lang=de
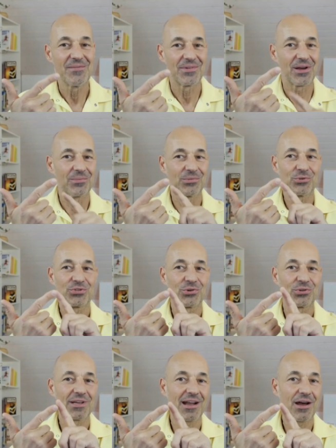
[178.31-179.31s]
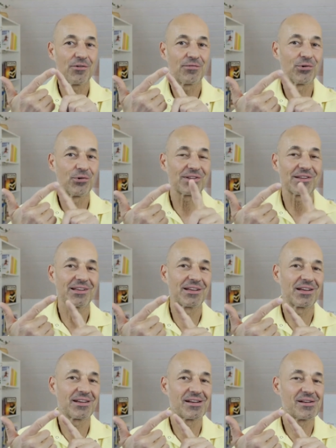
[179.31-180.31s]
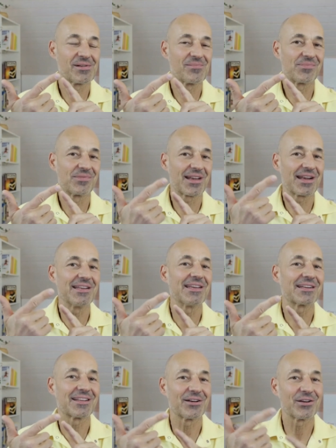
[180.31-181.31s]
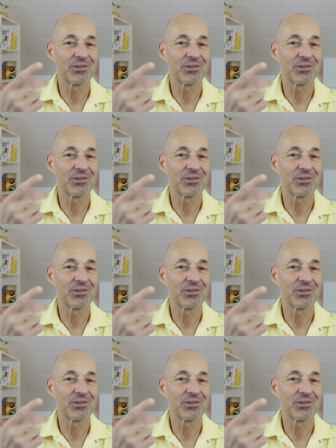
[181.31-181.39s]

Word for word: Wir haben uns so darauf vor, äh, trainiert,